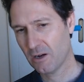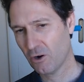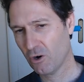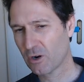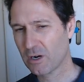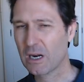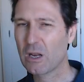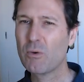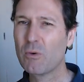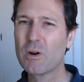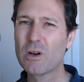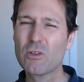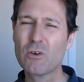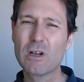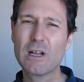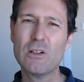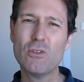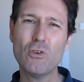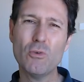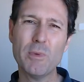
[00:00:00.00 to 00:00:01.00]
Os
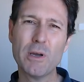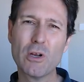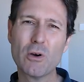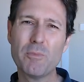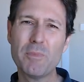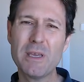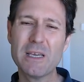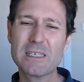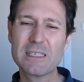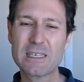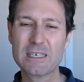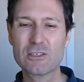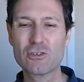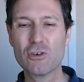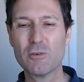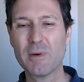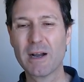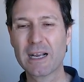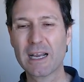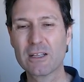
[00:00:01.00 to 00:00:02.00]
recuerdo que el número pi es
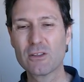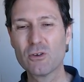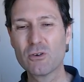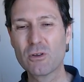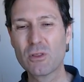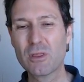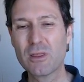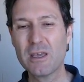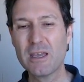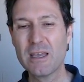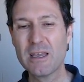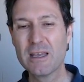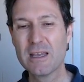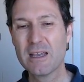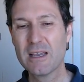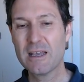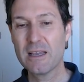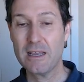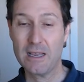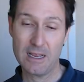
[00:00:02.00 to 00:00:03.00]
3,14,
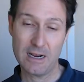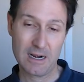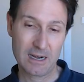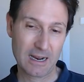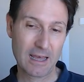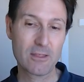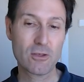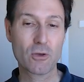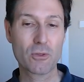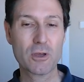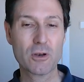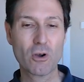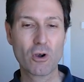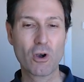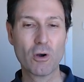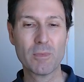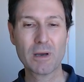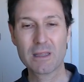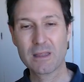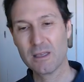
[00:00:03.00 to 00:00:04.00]
el radio
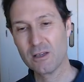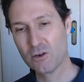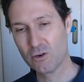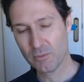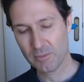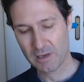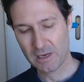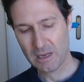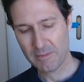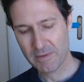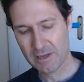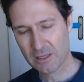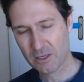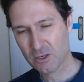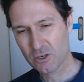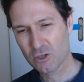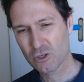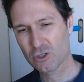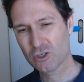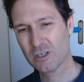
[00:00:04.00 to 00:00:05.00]
0,5
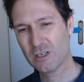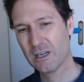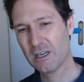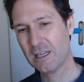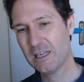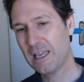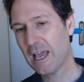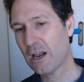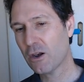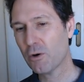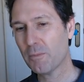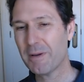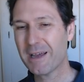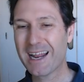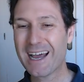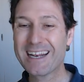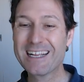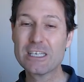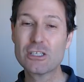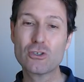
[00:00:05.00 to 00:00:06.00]
milímetros, y al
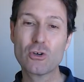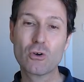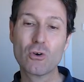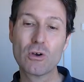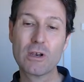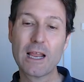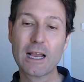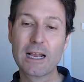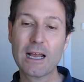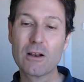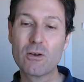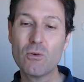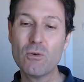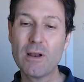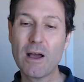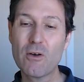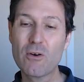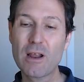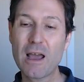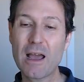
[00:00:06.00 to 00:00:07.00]
operar esto con la
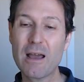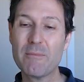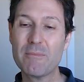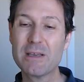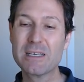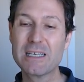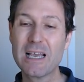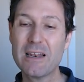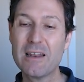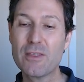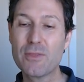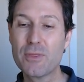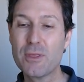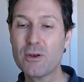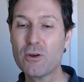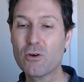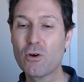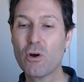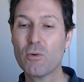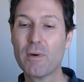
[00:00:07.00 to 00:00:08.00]
calculadora me sale
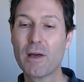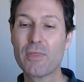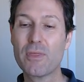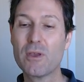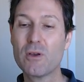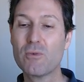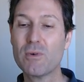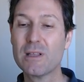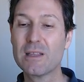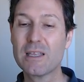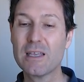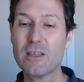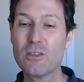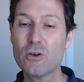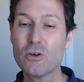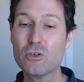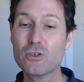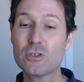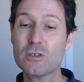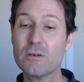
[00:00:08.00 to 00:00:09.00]

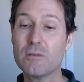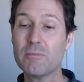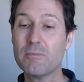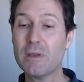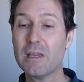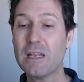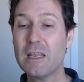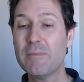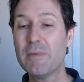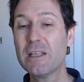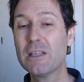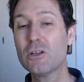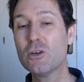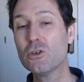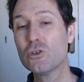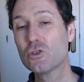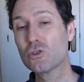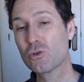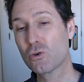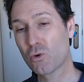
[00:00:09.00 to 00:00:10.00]
0,52
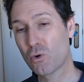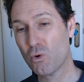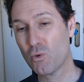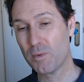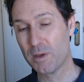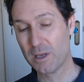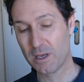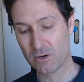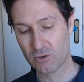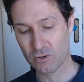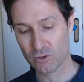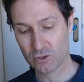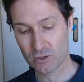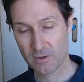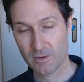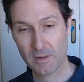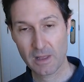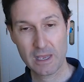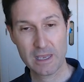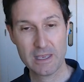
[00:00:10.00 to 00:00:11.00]
milímetros
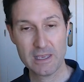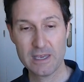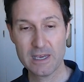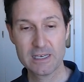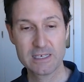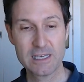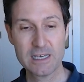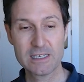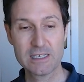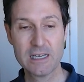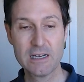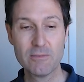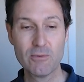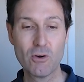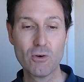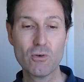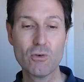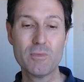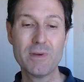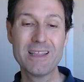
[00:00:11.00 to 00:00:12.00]
cúbicos. Y ese es el
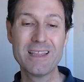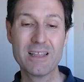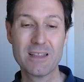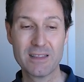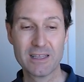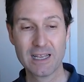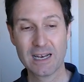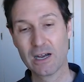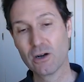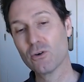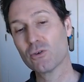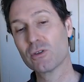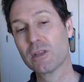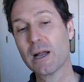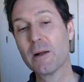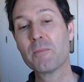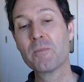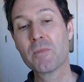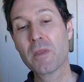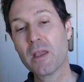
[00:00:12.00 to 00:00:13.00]
volumen de la
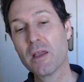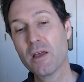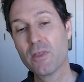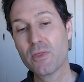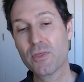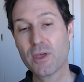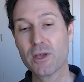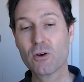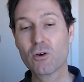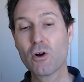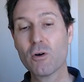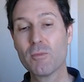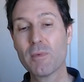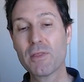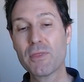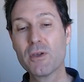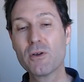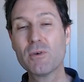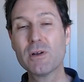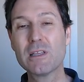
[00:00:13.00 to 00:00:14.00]
gota.
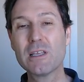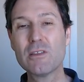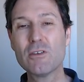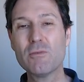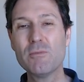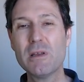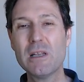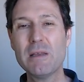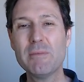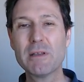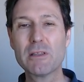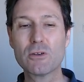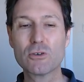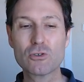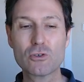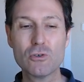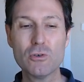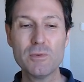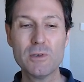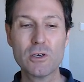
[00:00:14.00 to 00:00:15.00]
0,52
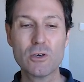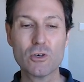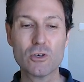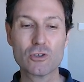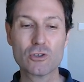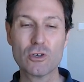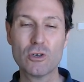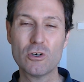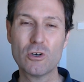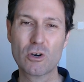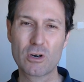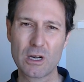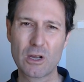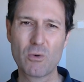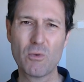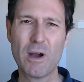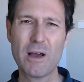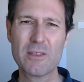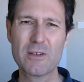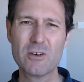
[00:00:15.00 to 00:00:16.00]
milímetros cúbicos. Lo
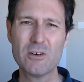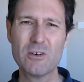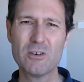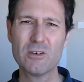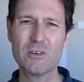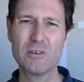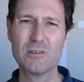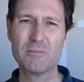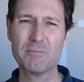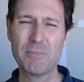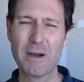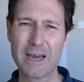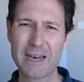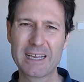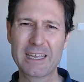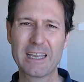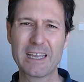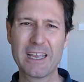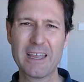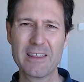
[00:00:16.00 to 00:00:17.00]
recuadro
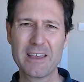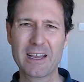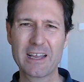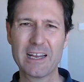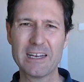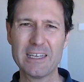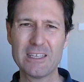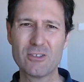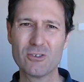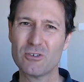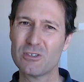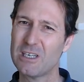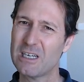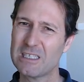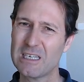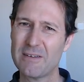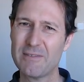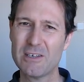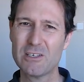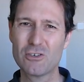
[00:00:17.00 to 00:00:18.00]
para que quede clarito. Ya
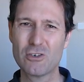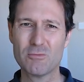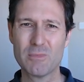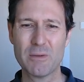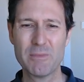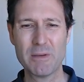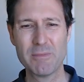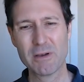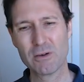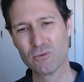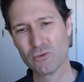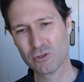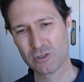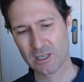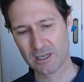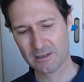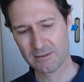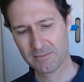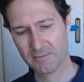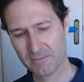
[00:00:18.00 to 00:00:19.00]
sabéis cómo a mí me
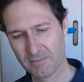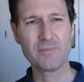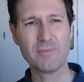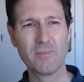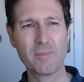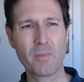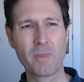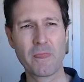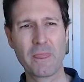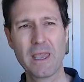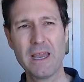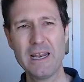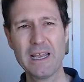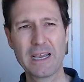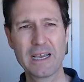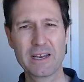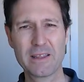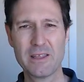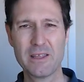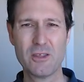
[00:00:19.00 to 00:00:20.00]
gusta. El
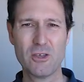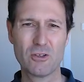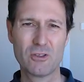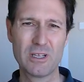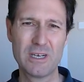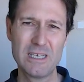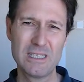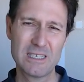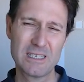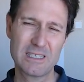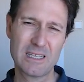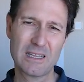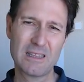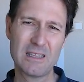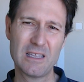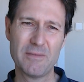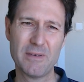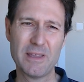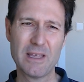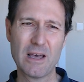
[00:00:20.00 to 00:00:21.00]
ejercicio 3 de esta
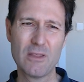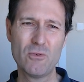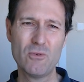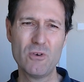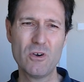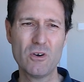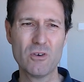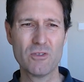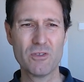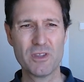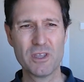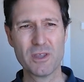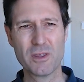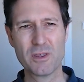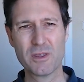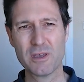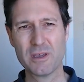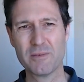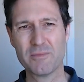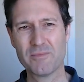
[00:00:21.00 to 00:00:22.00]
actividad 1
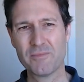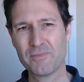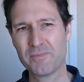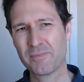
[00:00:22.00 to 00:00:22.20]
dice,